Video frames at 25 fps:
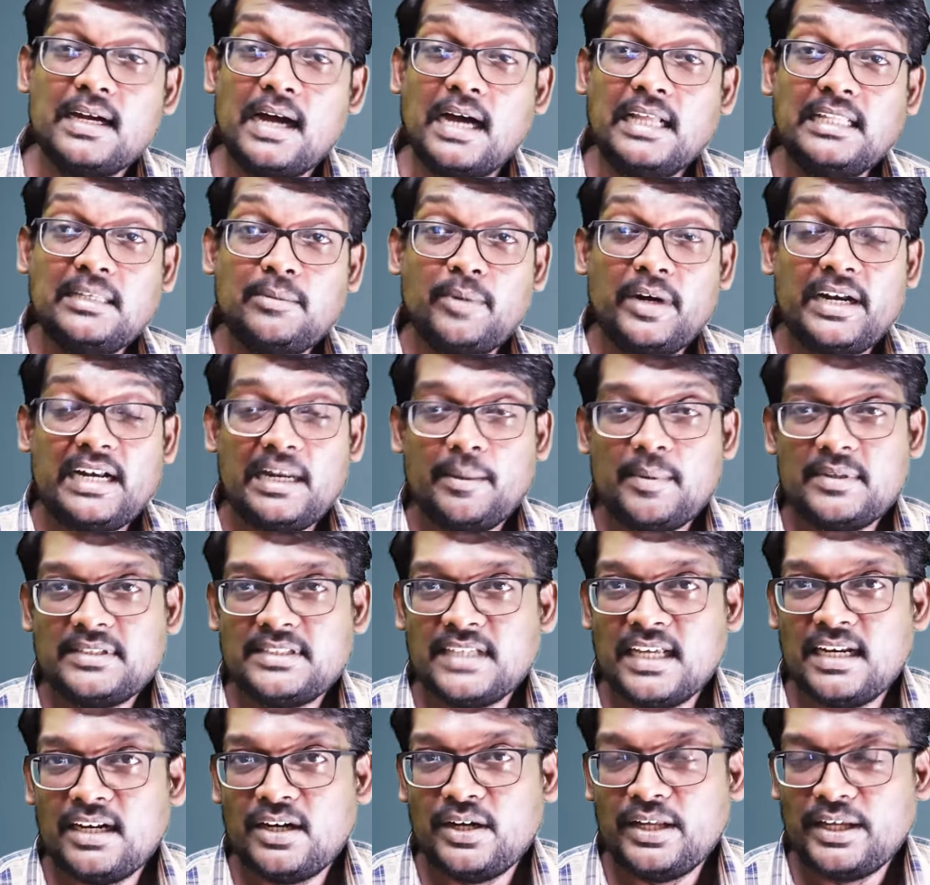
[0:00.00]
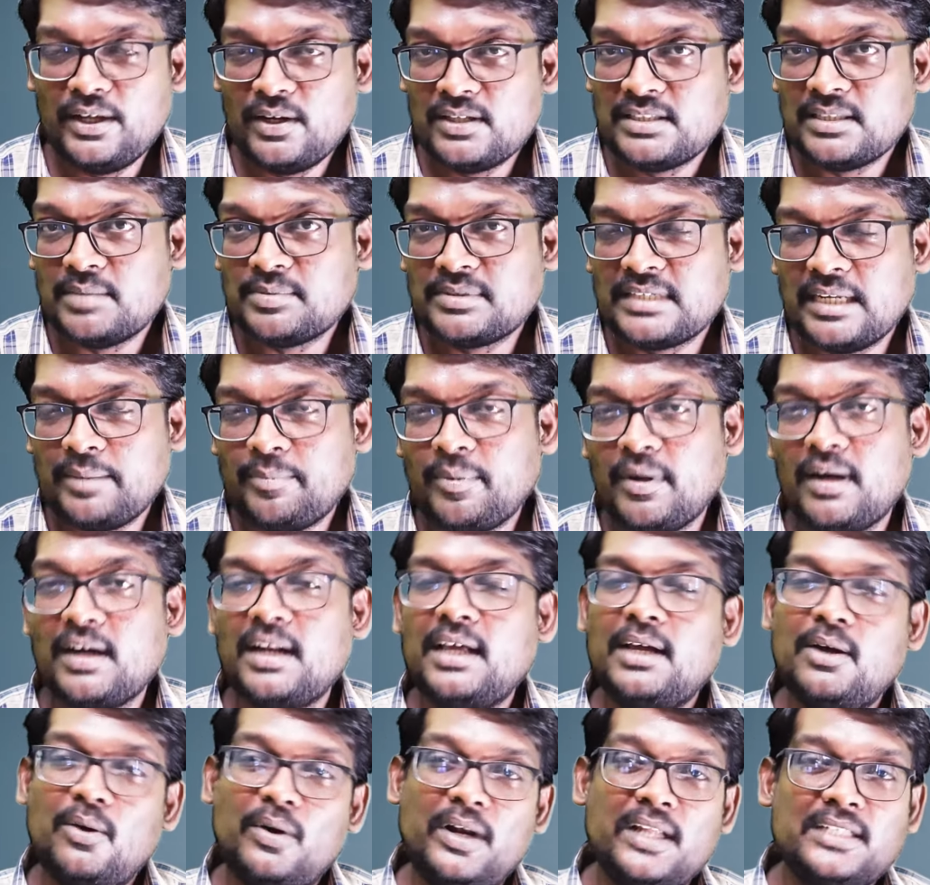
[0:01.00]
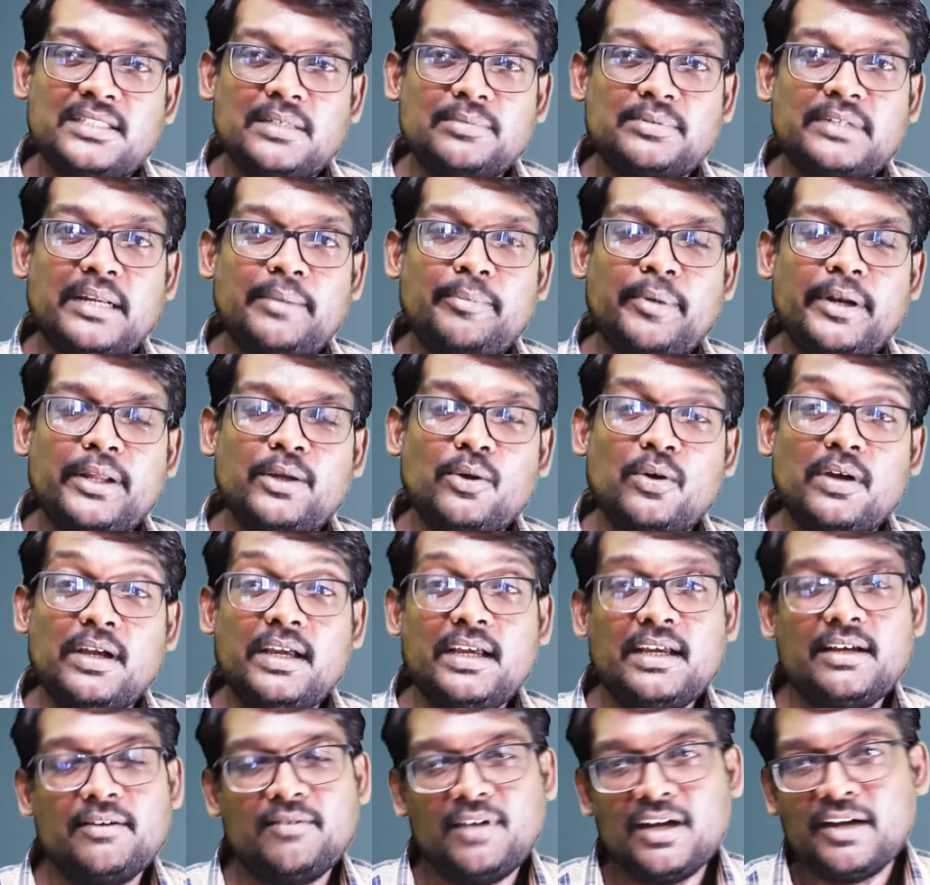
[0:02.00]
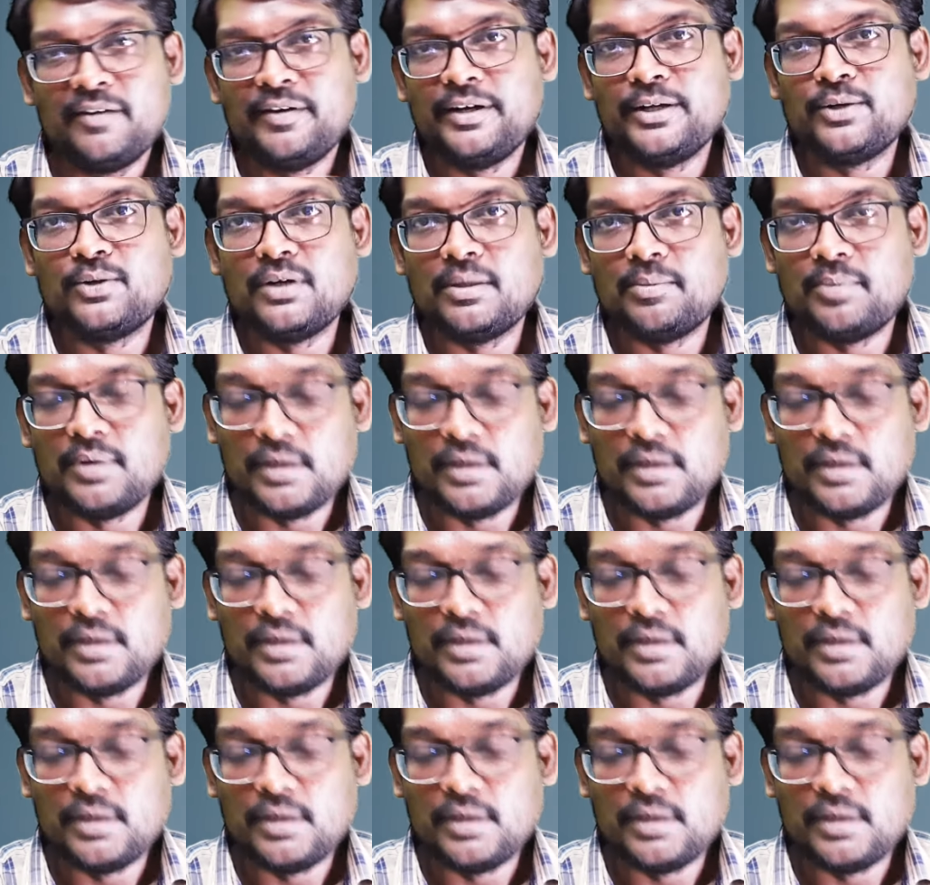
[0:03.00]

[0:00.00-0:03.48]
அதுக்கு மாதிரி நம்ம சேனலை நீங்கள் சப்ஸ்கிரைப் பண்ணலாம் உடனே சப்ஸ்கிரைப் பண்ணிக்கோங்க வாங்க வீடியோக்குள்ளே